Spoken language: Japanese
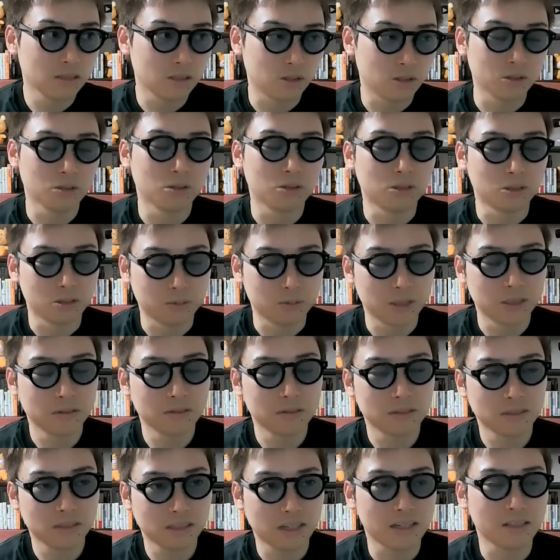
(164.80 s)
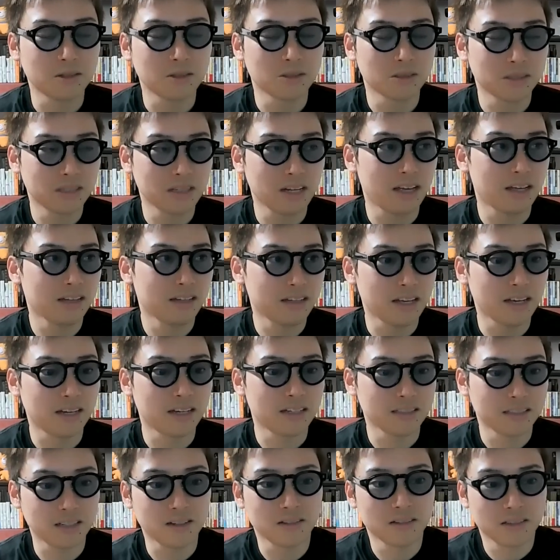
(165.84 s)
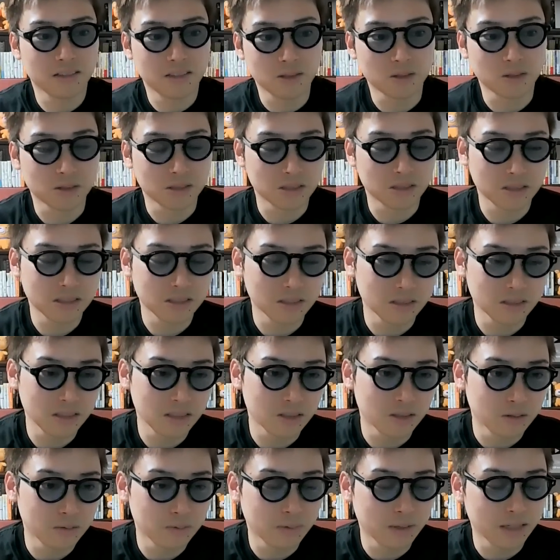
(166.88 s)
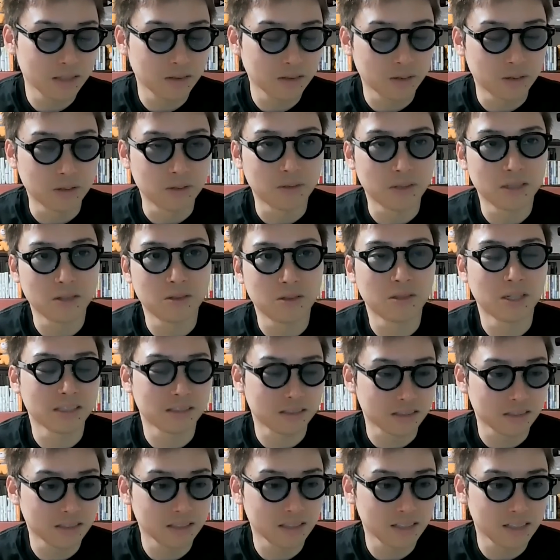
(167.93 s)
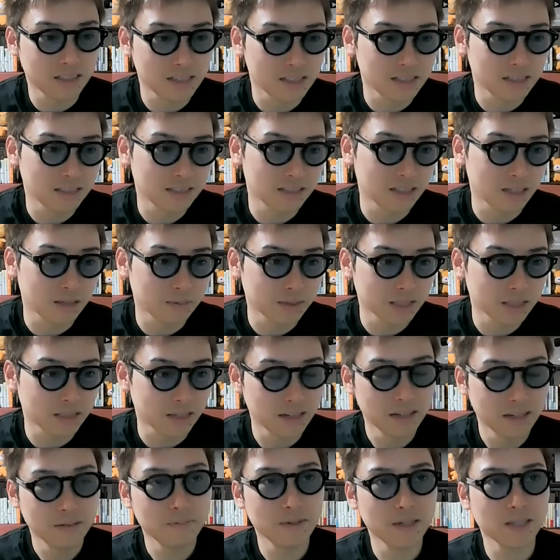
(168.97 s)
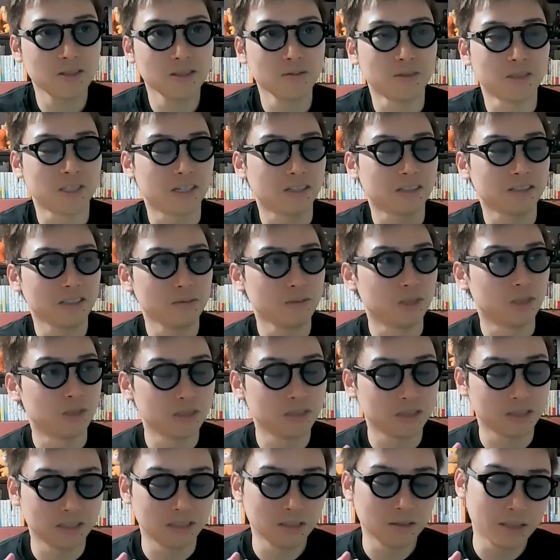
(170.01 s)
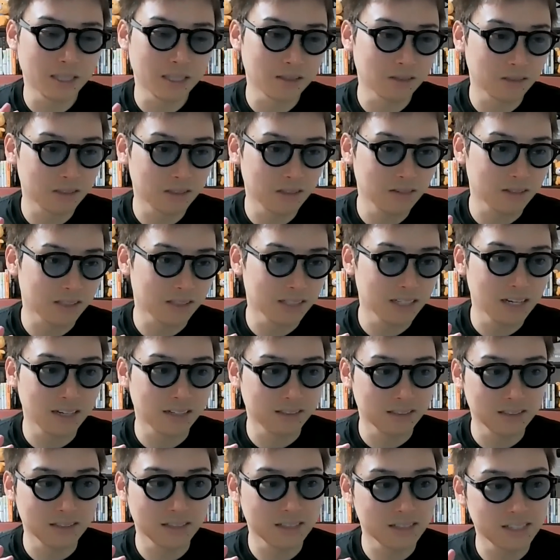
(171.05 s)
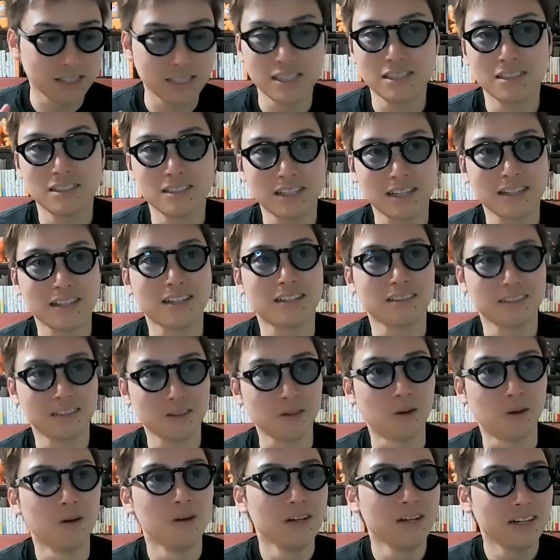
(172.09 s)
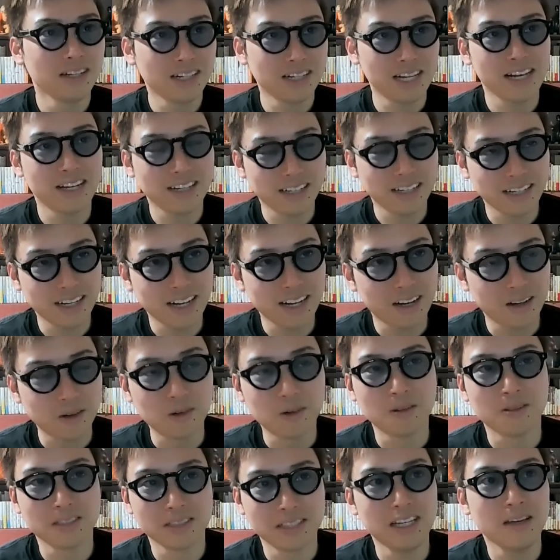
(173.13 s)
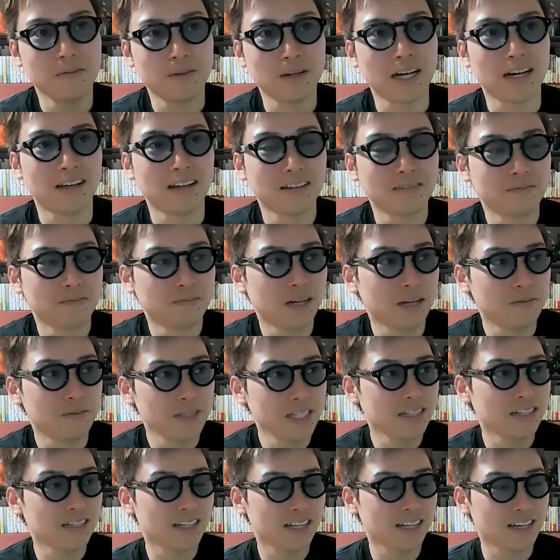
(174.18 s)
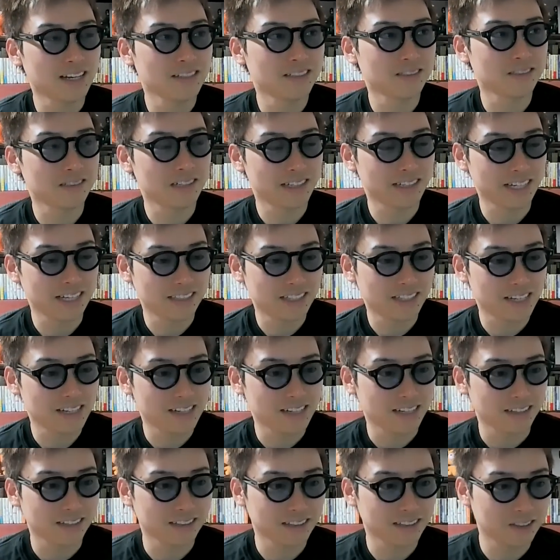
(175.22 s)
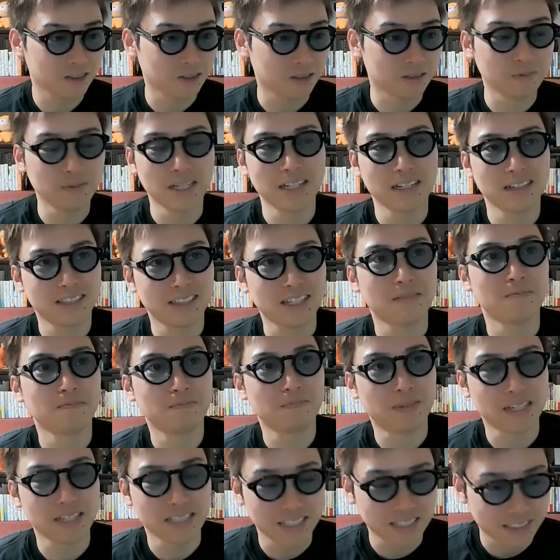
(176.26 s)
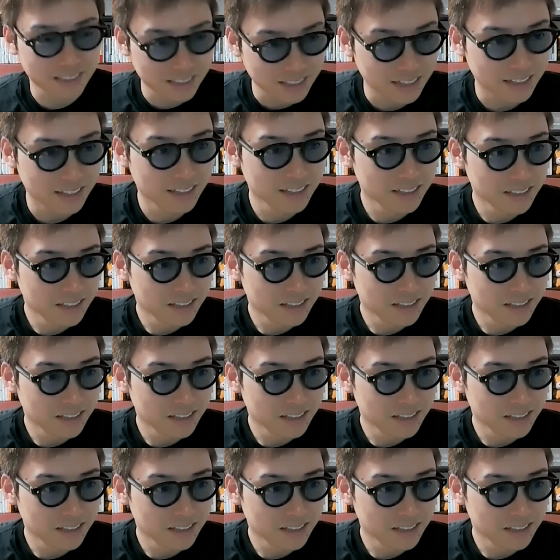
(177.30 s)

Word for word: 語の方も対応して展開してるんですけど、そっちの日本版の方は5月にリリースされました。まあ、とにもかくにも Google Bard っていうのが3月にリリースされたんですけど、結果を言えば、まあみんな世界中期待していたんですけど、まあ惨敗でした。